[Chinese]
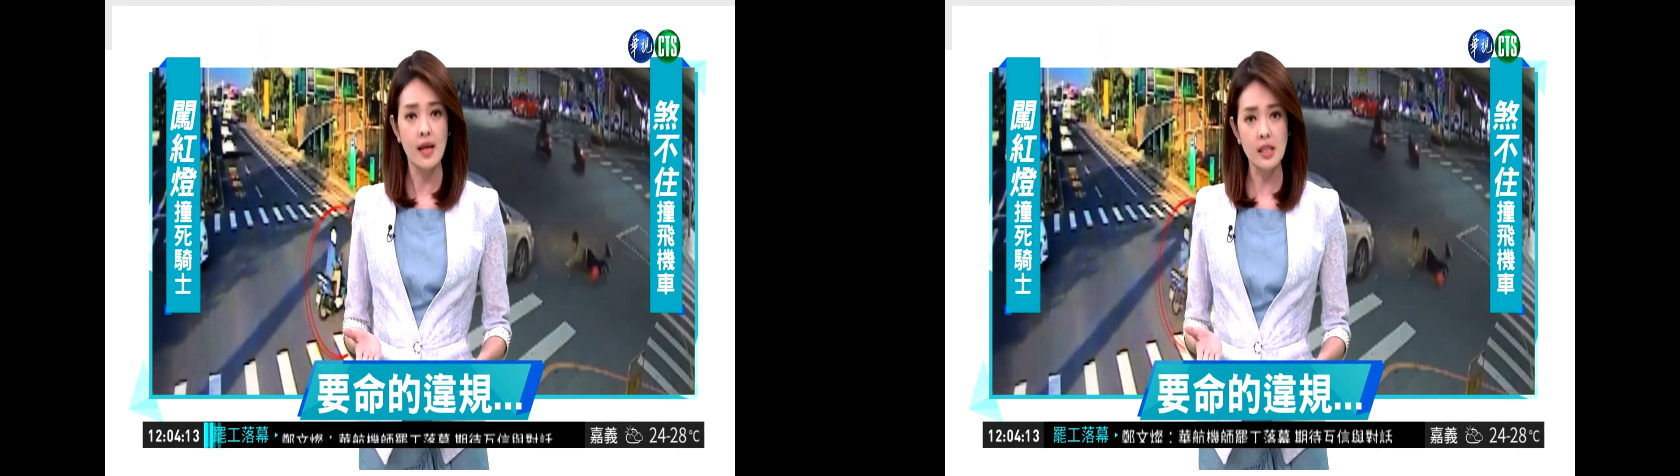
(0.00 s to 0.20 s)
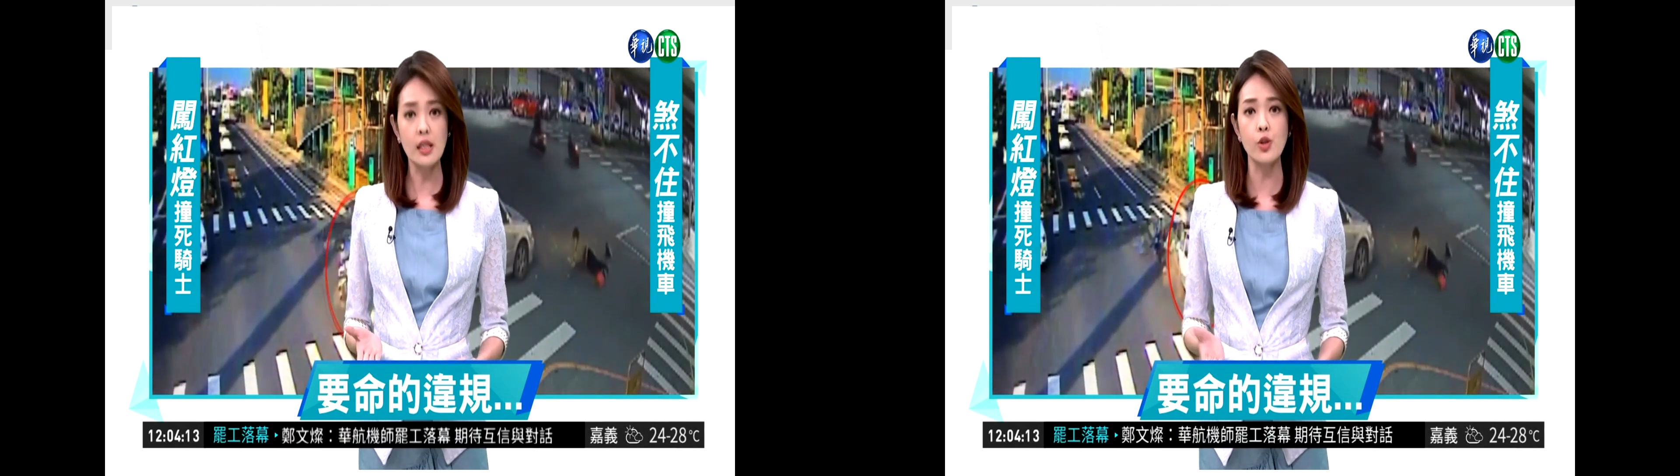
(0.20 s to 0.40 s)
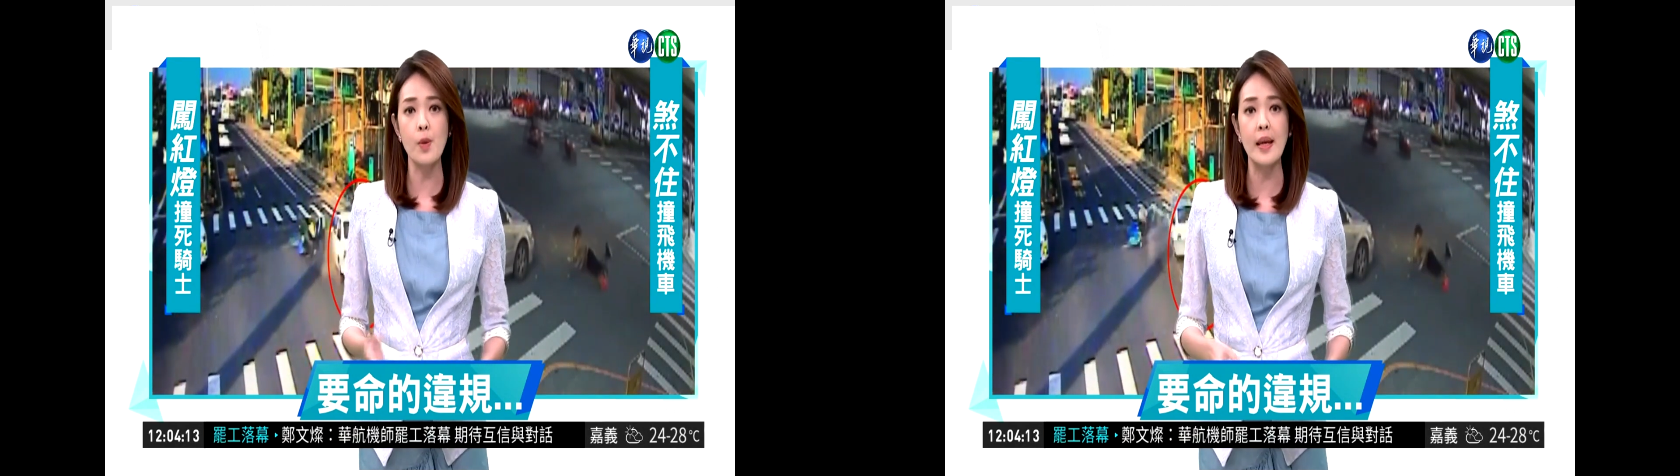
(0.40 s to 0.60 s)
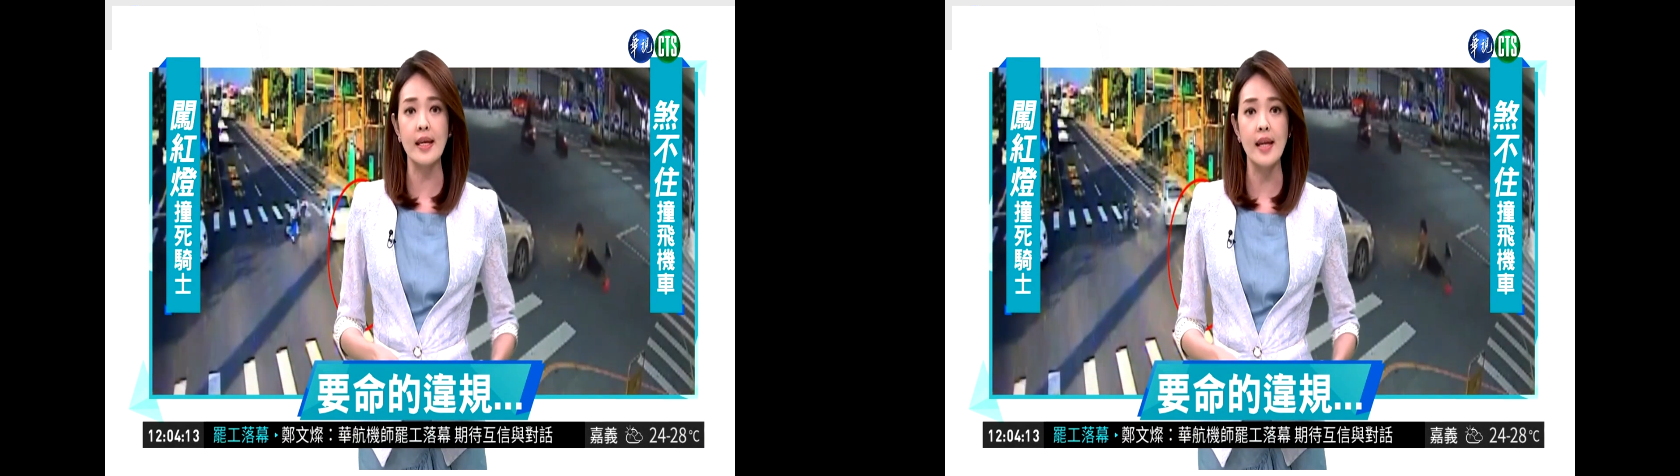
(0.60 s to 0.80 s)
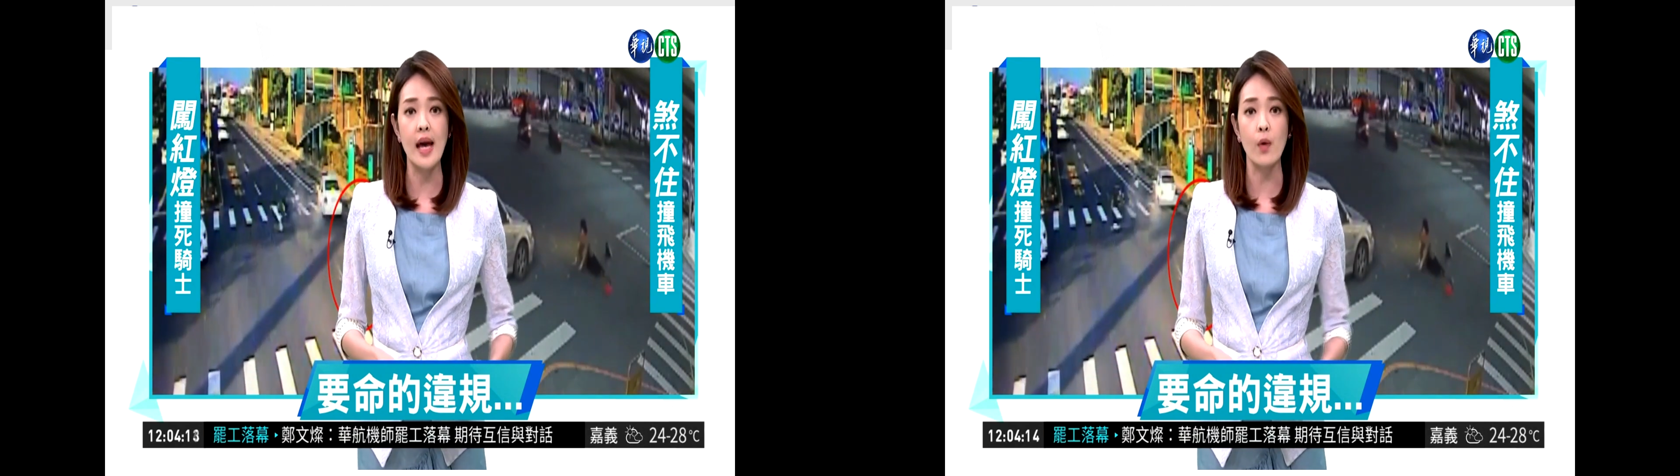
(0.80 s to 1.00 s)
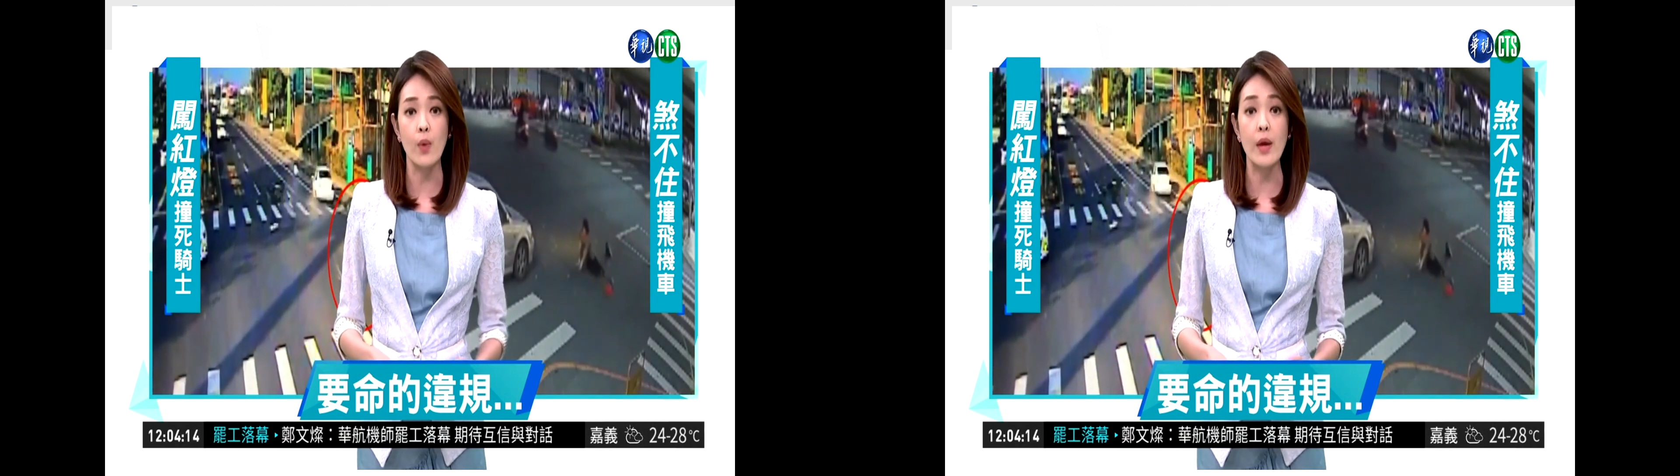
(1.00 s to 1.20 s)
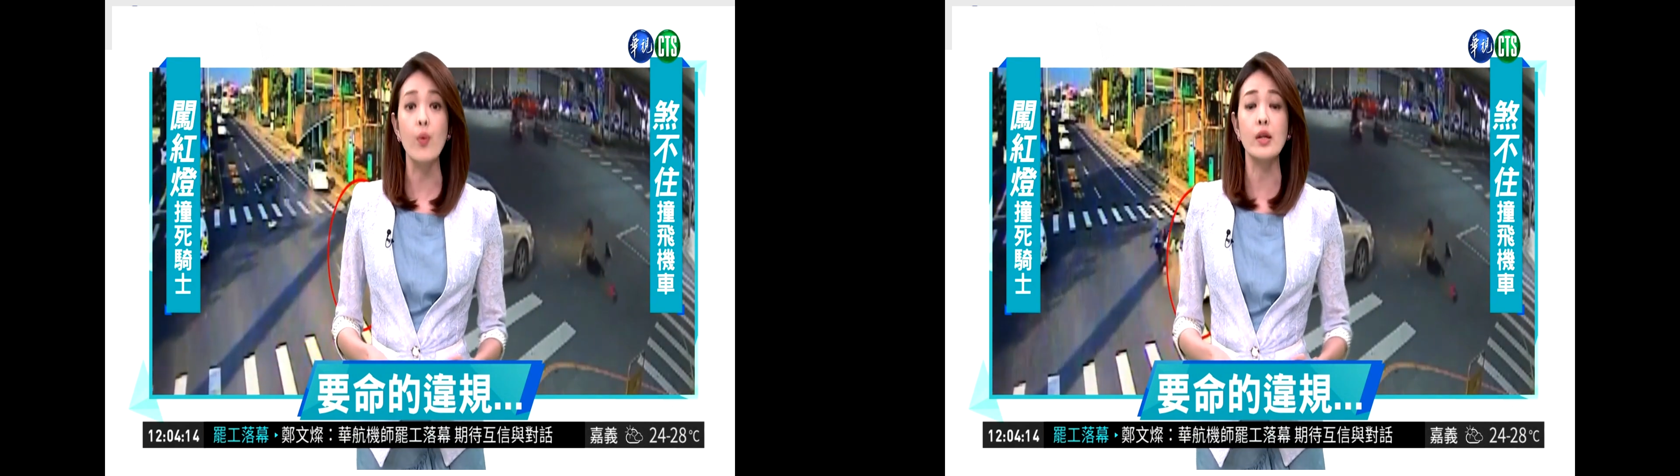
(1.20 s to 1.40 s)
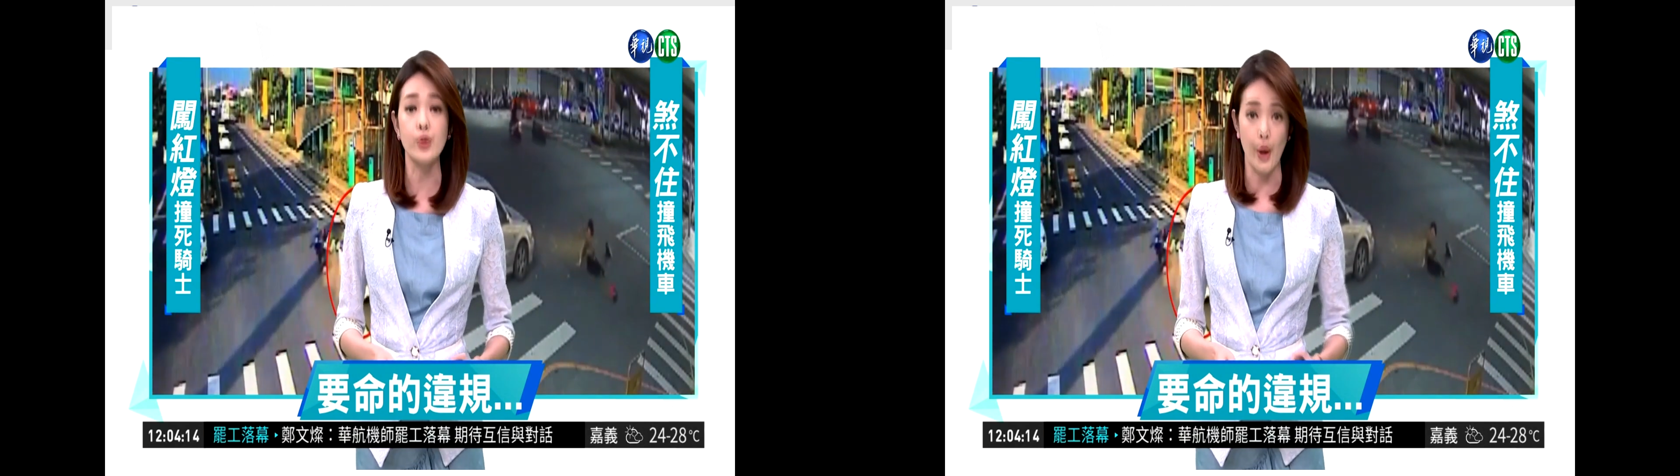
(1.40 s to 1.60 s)
可是呢却被一辆违
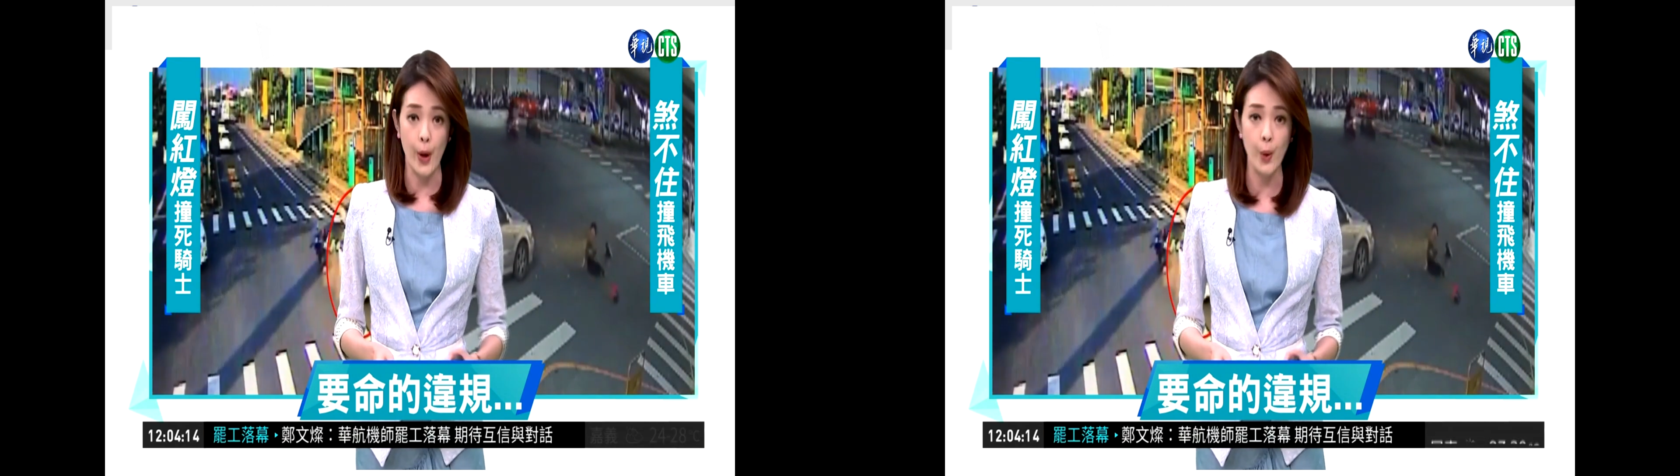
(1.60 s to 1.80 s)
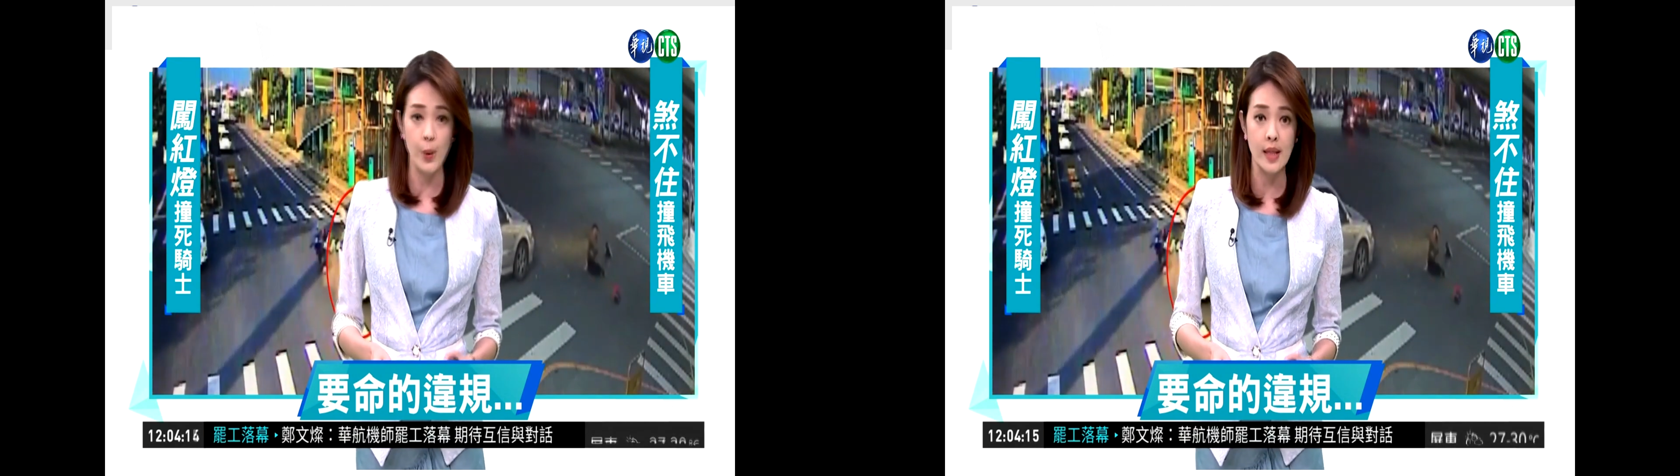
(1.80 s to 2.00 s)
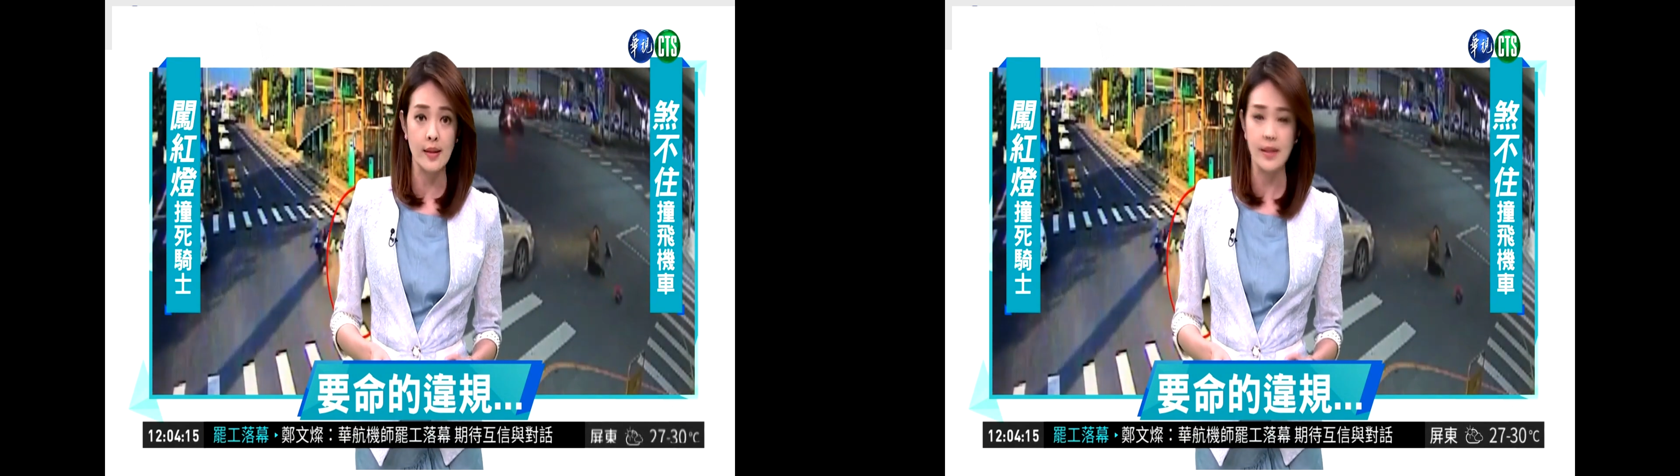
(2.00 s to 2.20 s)
规闯红灯